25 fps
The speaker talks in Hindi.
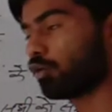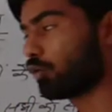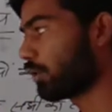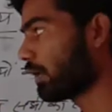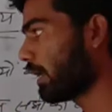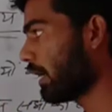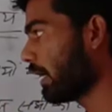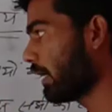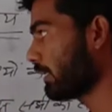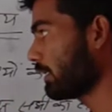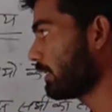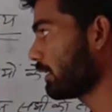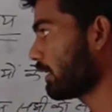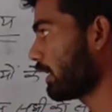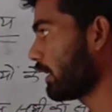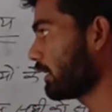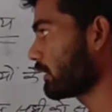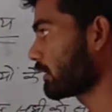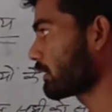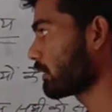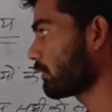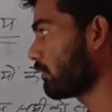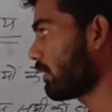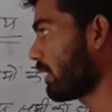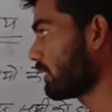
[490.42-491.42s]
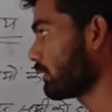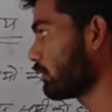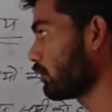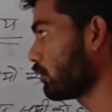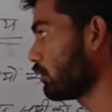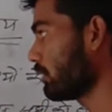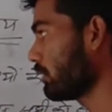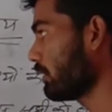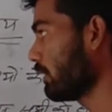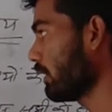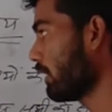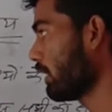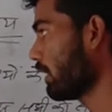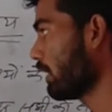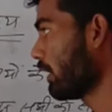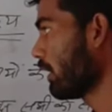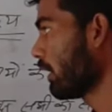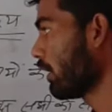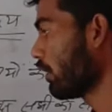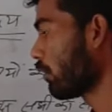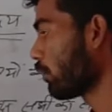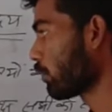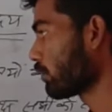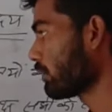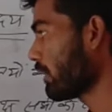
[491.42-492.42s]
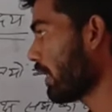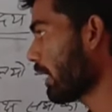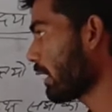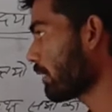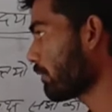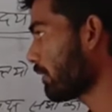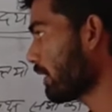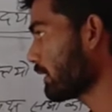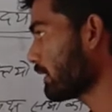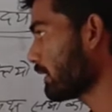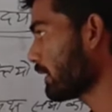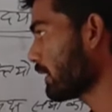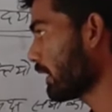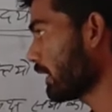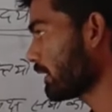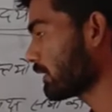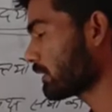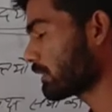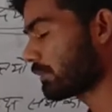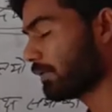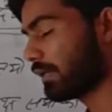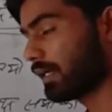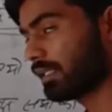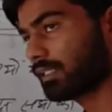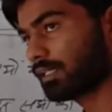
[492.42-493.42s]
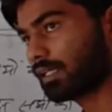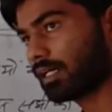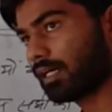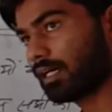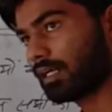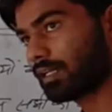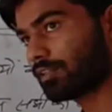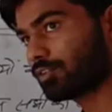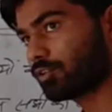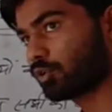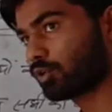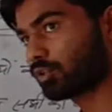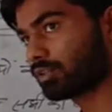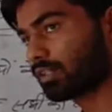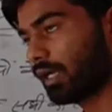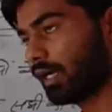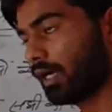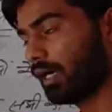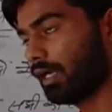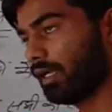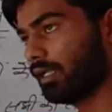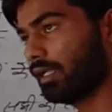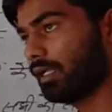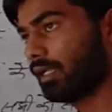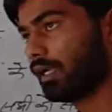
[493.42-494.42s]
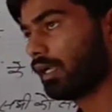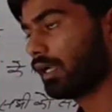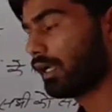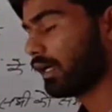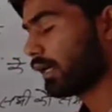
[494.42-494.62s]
होना ही राष्ट्रवादी उदारवादी राष्ट्रवाद का अर्थ होता है